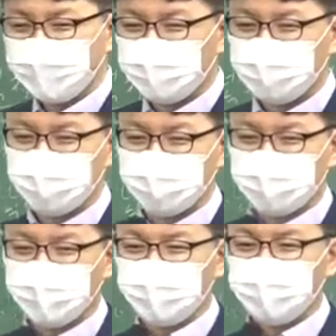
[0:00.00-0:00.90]

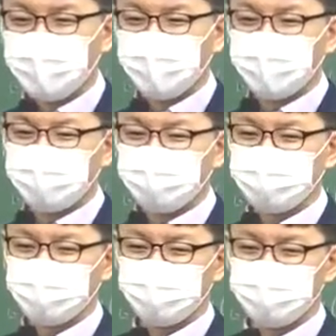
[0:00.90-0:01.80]
우리가
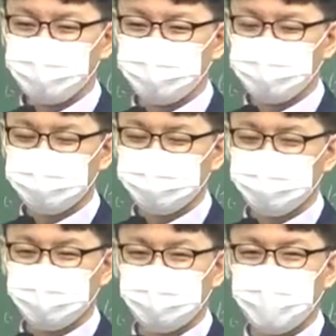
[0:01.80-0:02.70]
민간에서 하는 서비스,
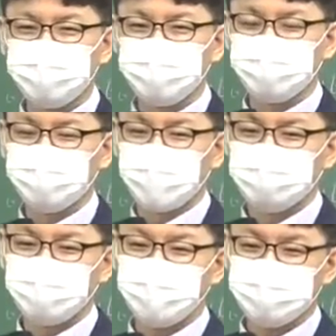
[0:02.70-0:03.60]
그 바우처는 우리 많이
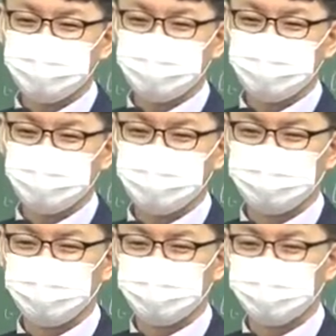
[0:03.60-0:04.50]
써봤죠.
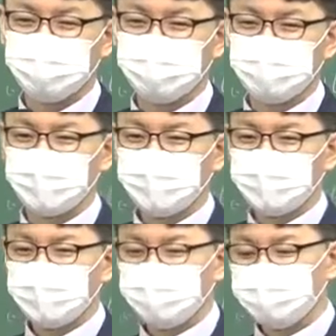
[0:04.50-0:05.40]
뭐예요? 뭐
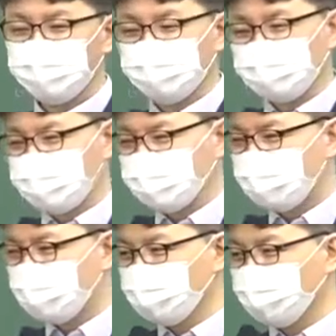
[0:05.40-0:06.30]
요즘 뭐
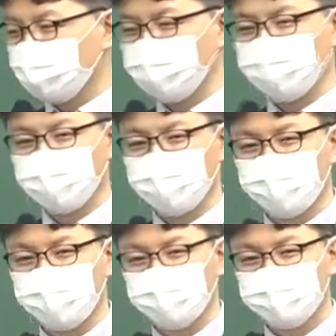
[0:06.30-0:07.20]
카카오톡을 뭐
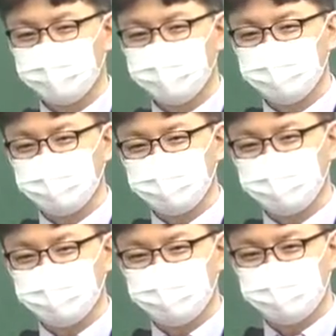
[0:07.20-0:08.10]
보내요? 그
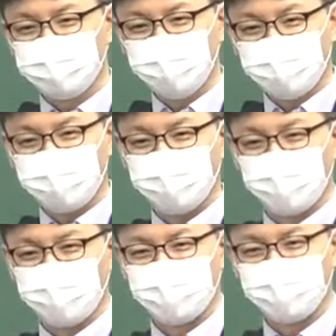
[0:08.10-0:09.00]
교환권
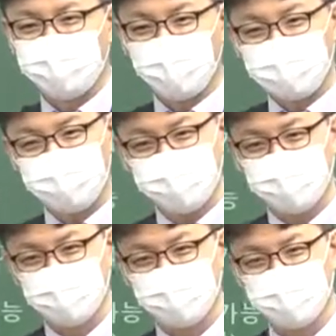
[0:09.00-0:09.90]
보내잖아요. 이게
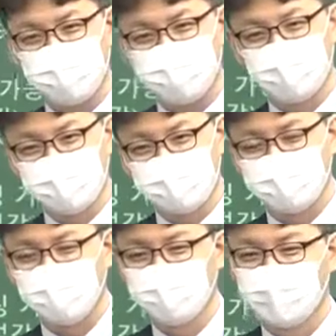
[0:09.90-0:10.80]
바우처잖아, 가면. 안
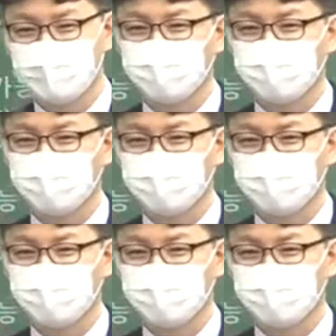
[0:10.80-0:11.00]
그래요? 그